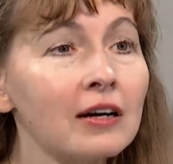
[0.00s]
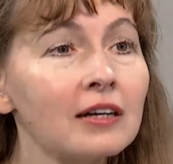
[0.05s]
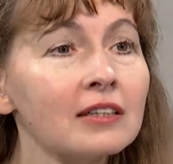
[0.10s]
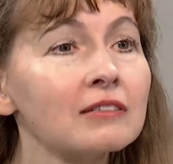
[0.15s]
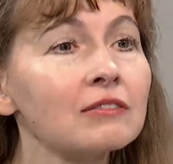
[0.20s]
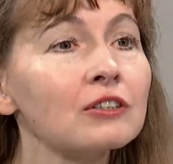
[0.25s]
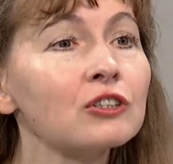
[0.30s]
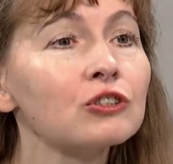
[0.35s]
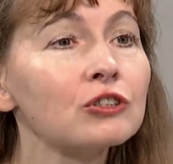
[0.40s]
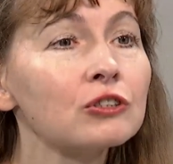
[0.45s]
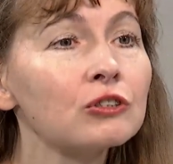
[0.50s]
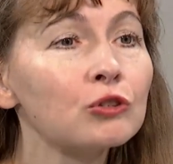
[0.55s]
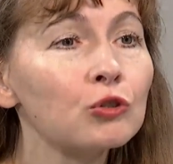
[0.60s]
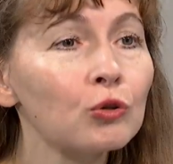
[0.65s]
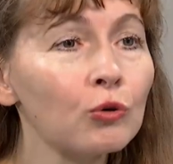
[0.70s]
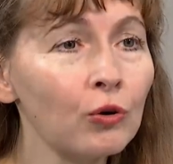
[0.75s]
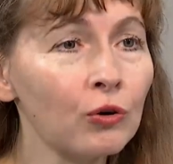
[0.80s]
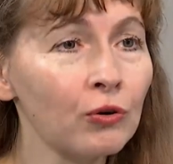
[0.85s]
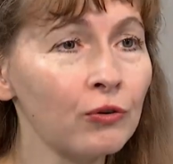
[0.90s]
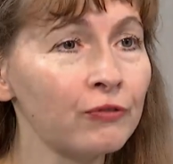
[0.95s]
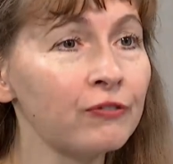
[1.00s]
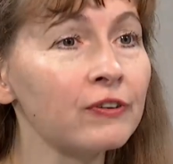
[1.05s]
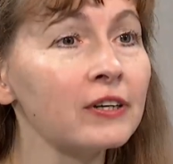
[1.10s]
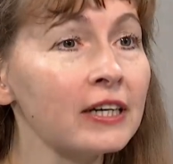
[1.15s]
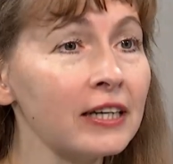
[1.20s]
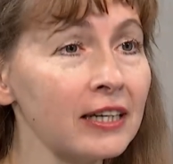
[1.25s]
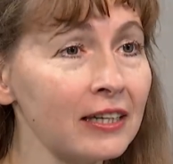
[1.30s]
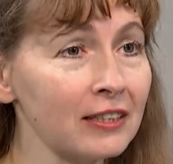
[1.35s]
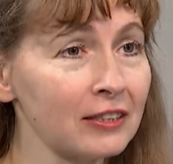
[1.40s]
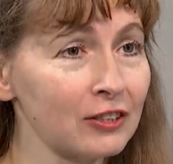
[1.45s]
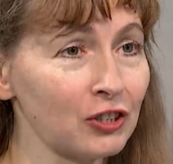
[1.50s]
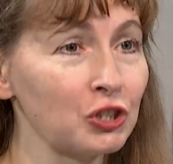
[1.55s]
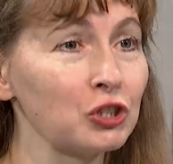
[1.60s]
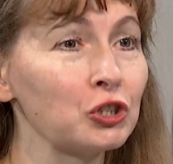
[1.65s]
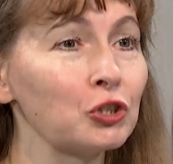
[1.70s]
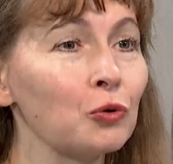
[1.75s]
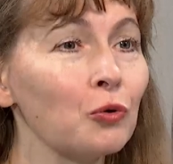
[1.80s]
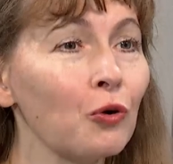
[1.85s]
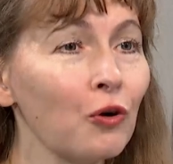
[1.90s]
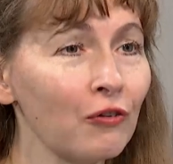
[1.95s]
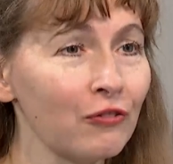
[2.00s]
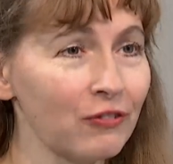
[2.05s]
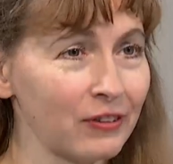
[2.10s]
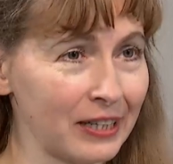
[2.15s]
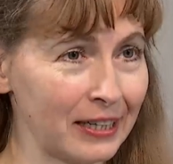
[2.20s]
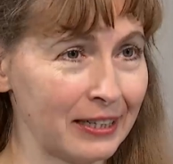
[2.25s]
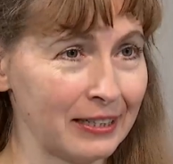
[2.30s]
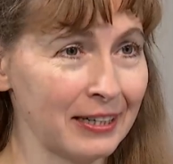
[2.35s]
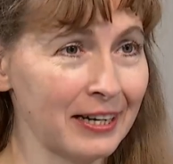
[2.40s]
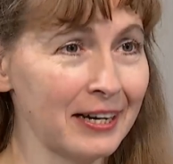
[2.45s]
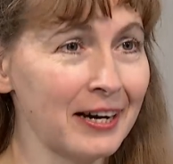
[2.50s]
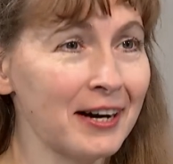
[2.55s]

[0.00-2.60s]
Они говорят, что они вы, что вы?